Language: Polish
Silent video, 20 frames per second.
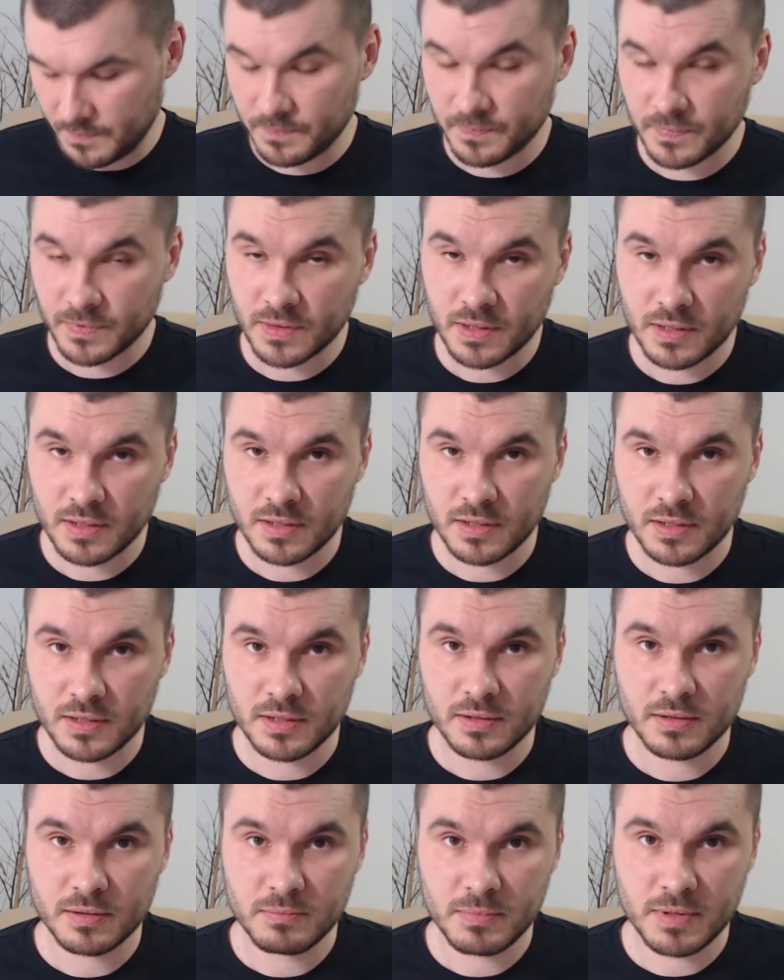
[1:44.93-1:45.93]

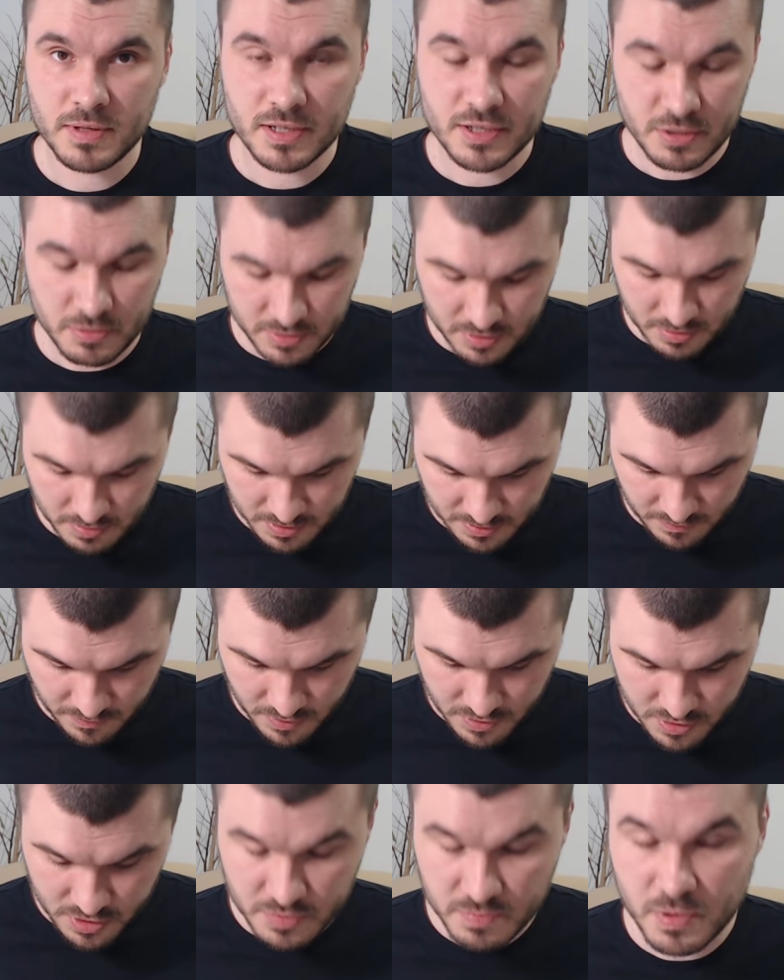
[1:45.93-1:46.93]
mm, będę chciał sobie
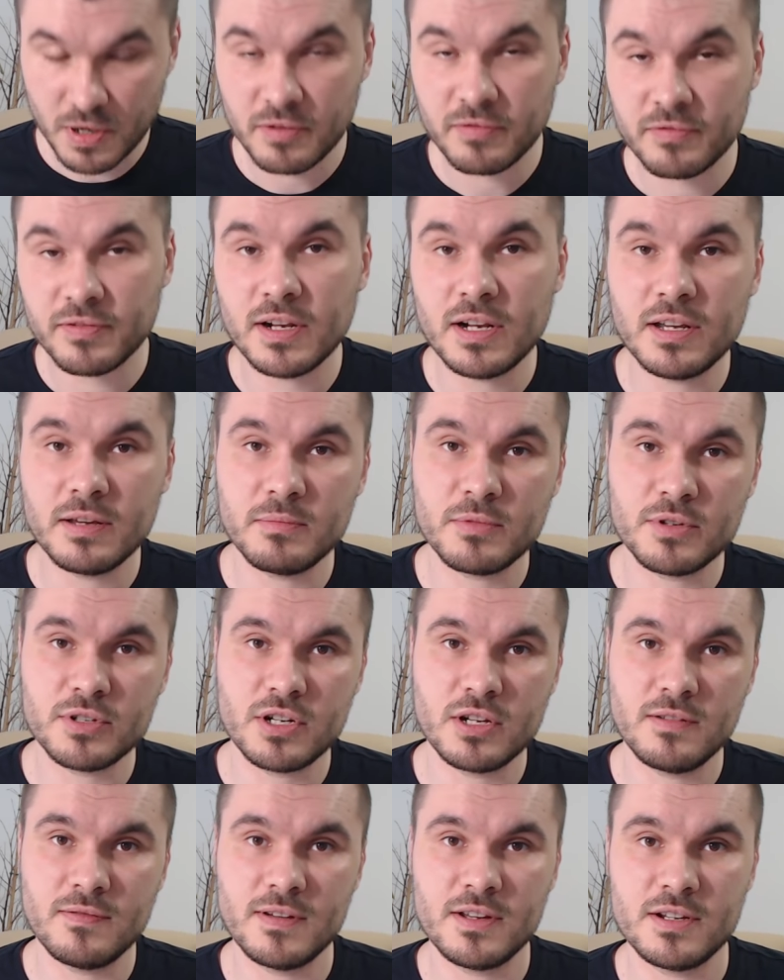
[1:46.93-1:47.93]
stworzyć profil i
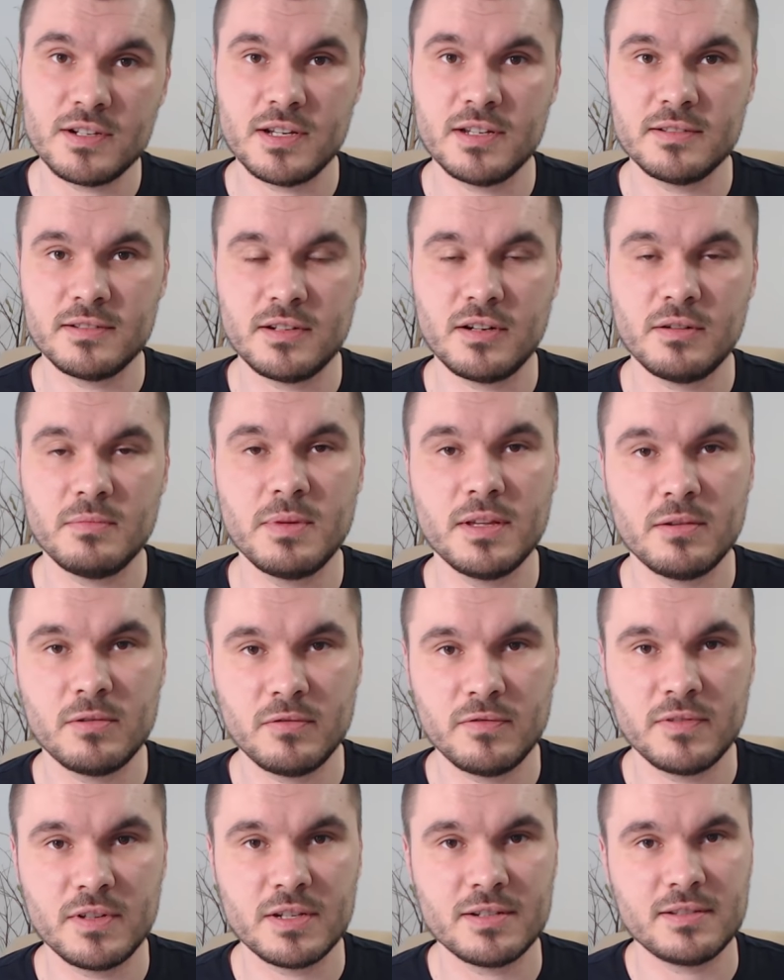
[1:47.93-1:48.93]
możliwe, że zrobię
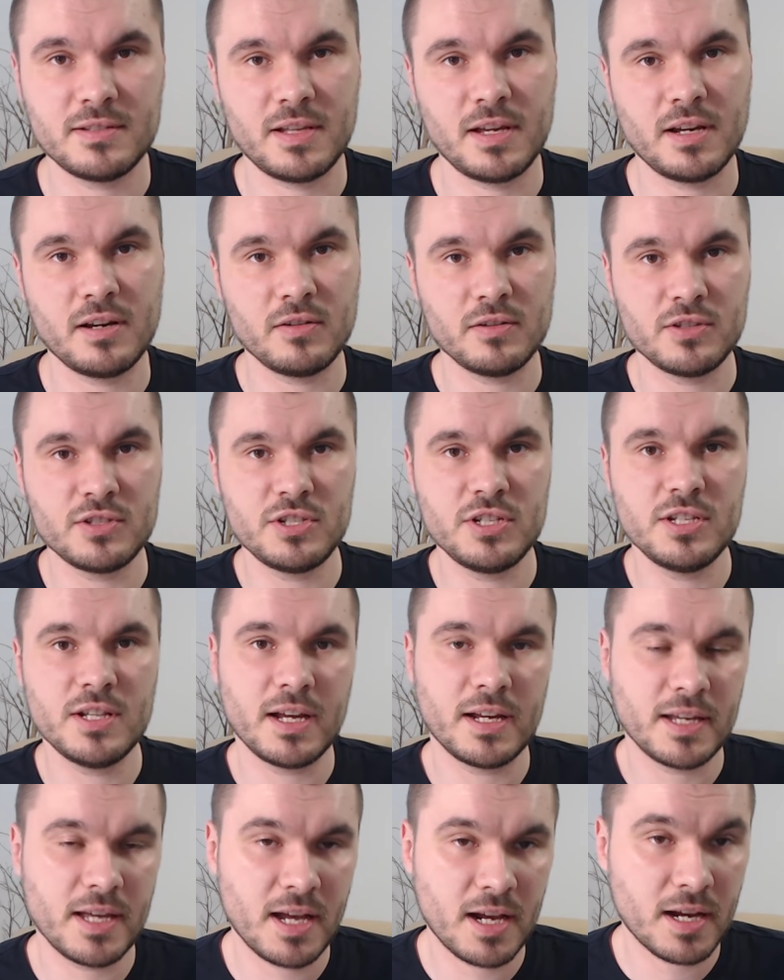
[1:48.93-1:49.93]
również z tego
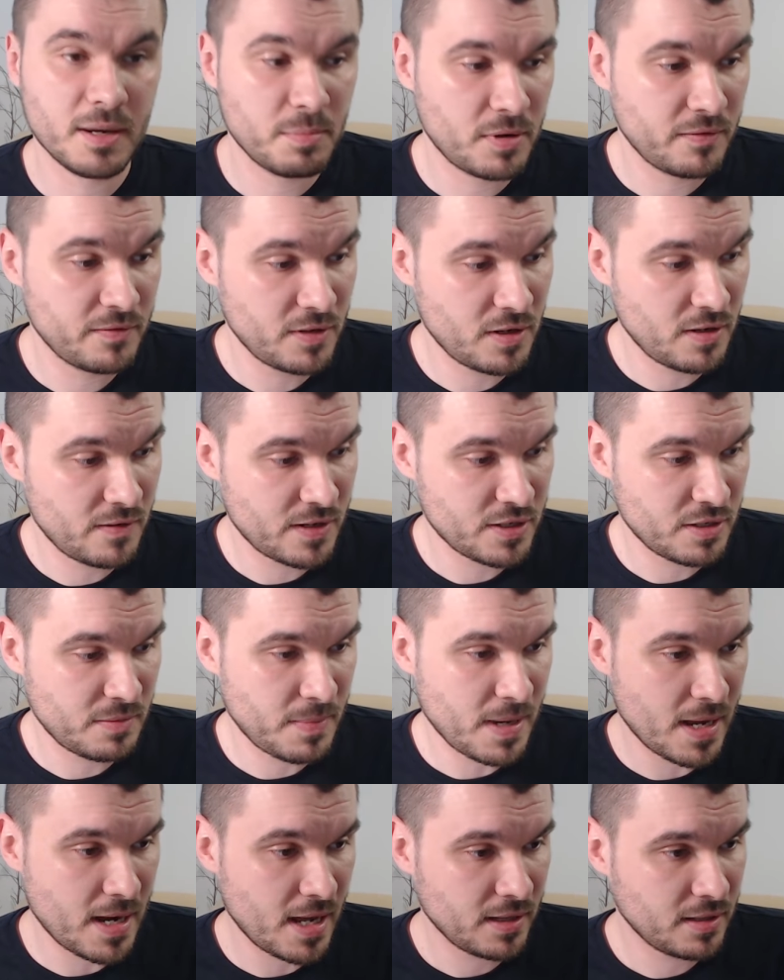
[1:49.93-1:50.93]
odcinek, jak profilować
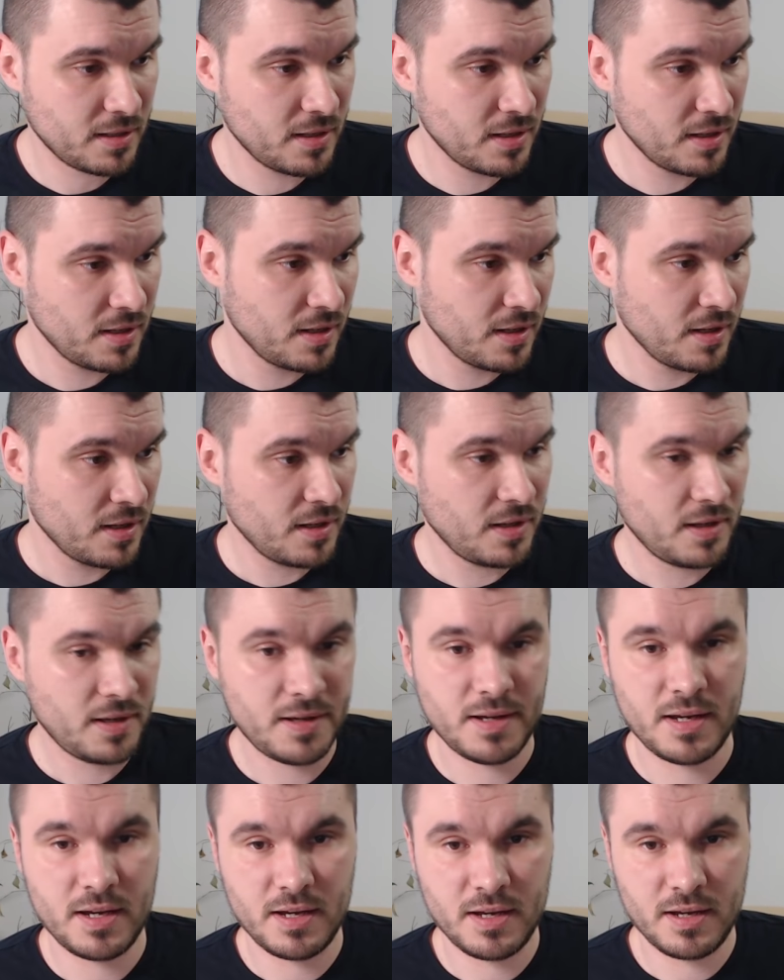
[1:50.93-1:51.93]
aparat, yy,
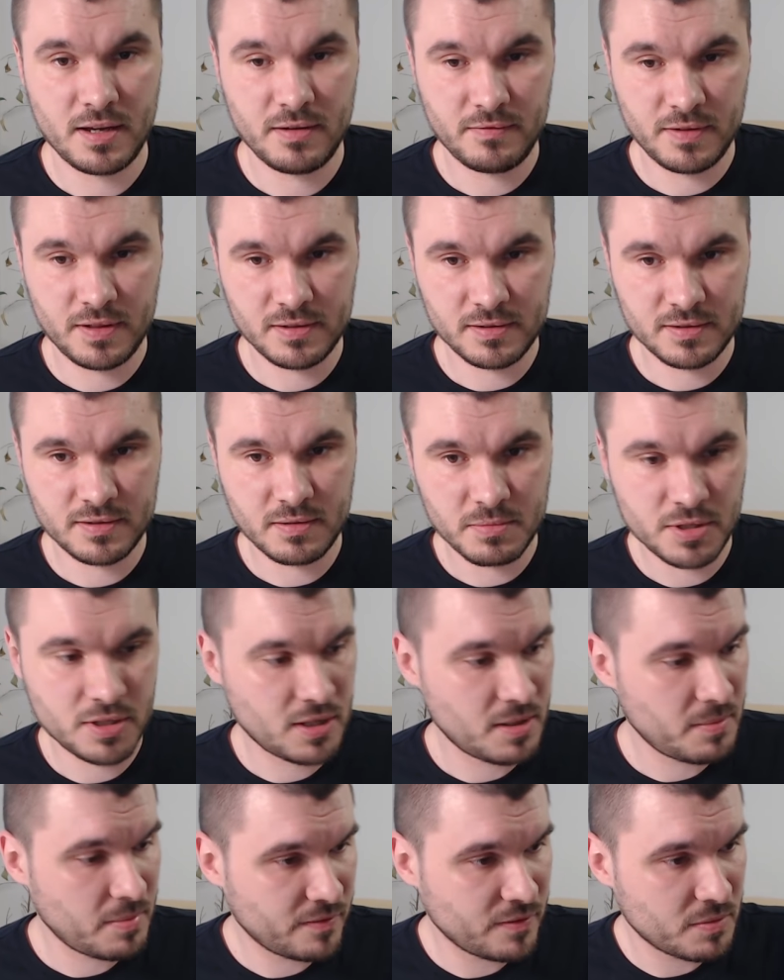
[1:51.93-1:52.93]
więc to mi się
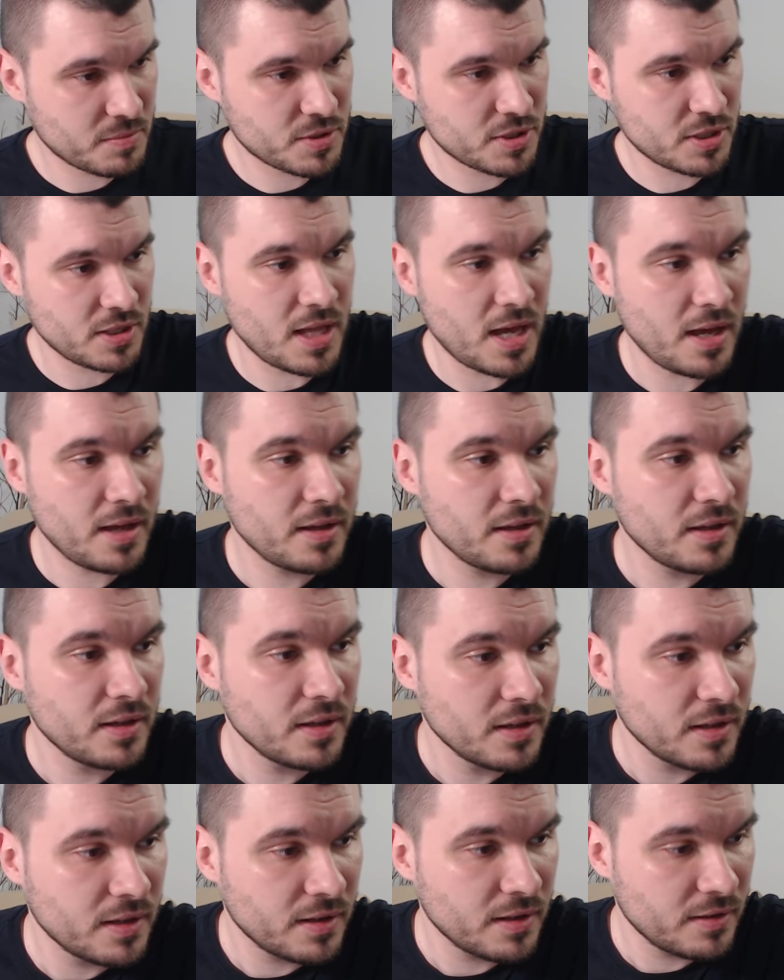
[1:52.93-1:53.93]
na pewno przyda.
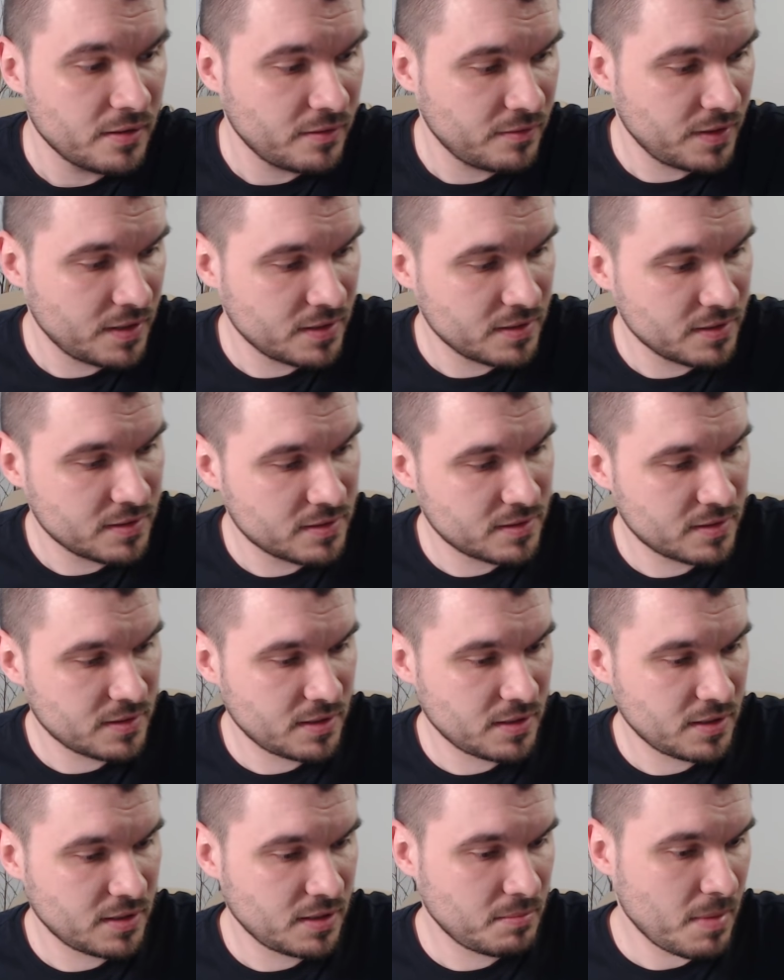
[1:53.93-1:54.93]
Więc
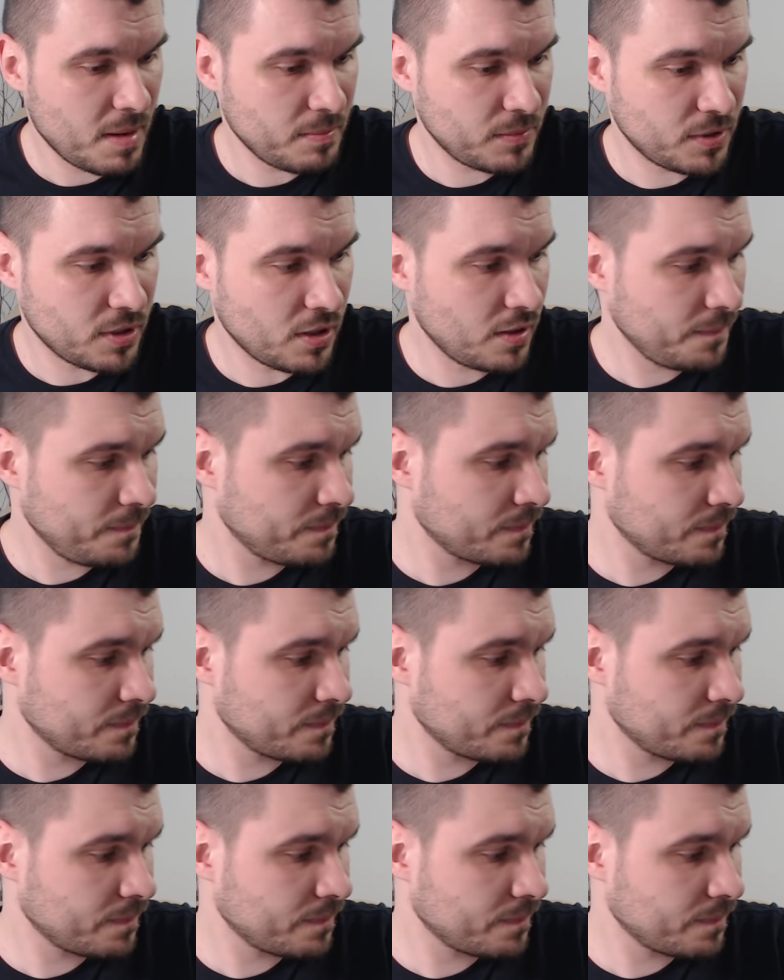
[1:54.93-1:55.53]
y, mam to.